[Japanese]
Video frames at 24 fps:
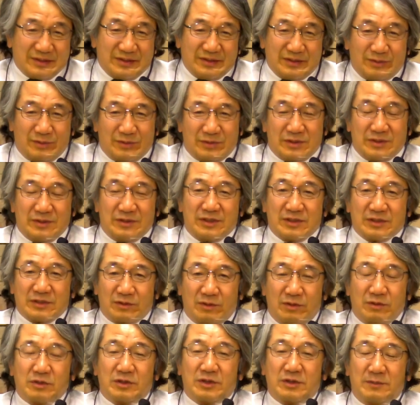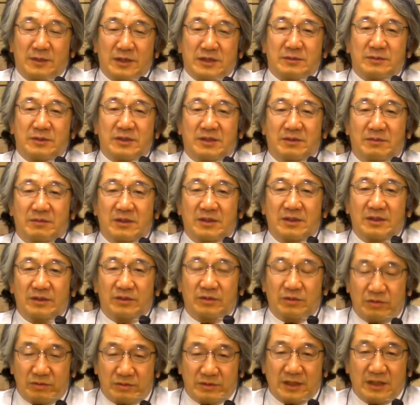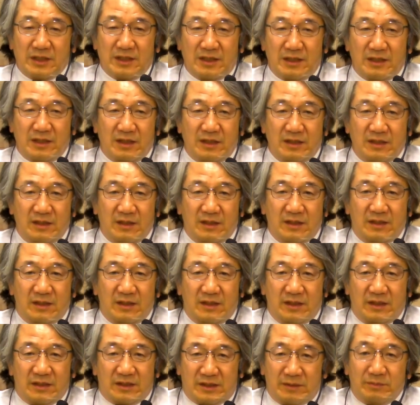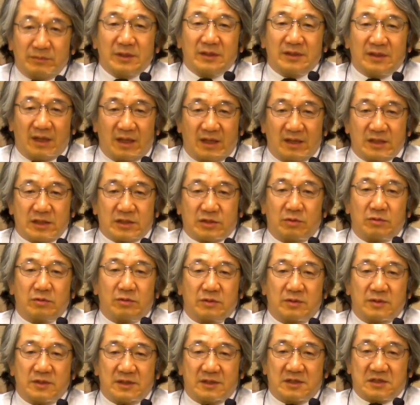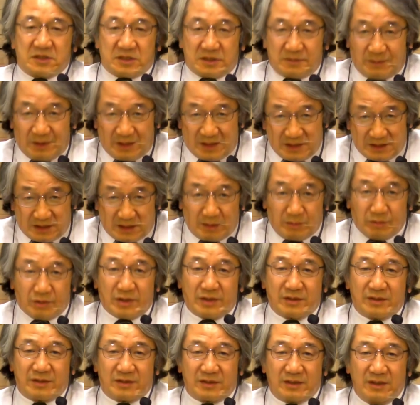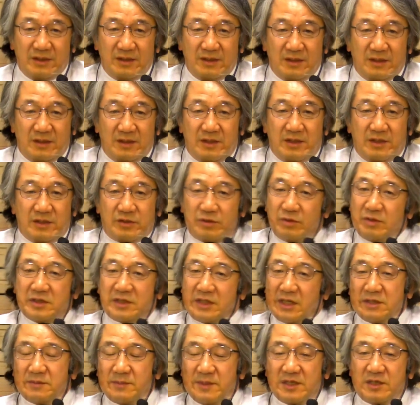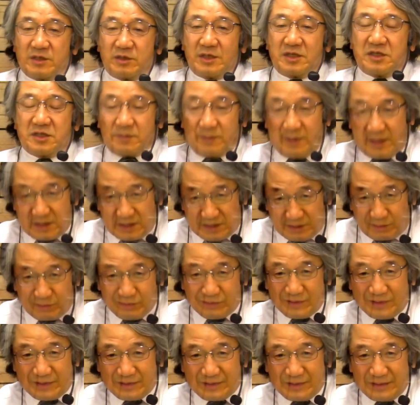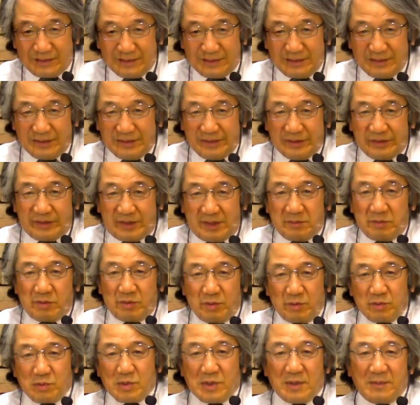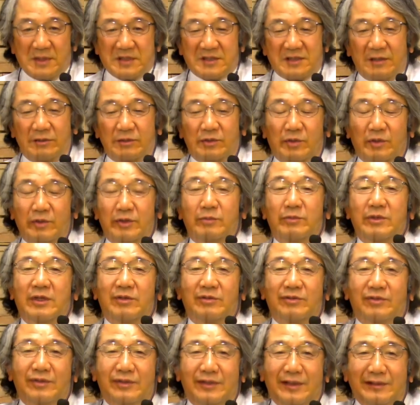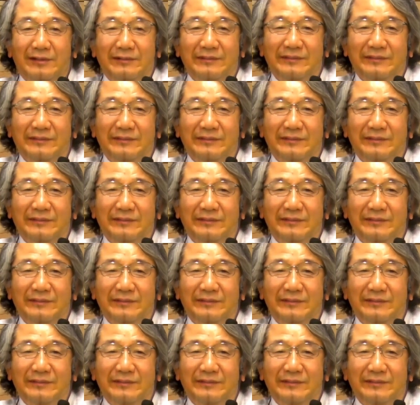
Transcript: 日本人ってすごく生真面目で努力家で勤勉だからそのこと自体は素晴らしいものなんですそれを否定しませんそれは素晴らしいことですでも方向が間違うととんでもないことになる